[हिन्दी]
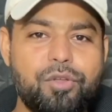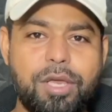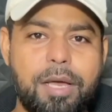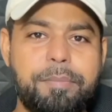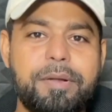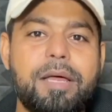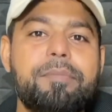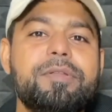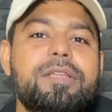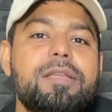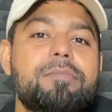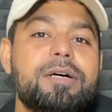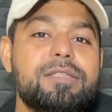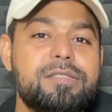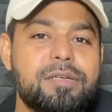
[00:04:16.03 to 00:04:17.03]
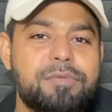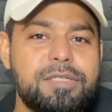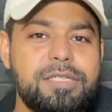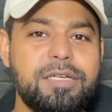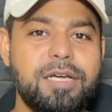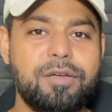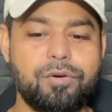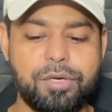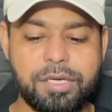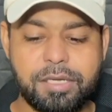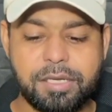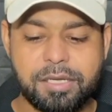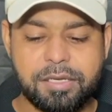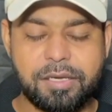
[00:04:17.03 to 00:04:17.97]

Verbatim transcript: तो यहाँ पर आप इतनी बात समझ ही गए होंगे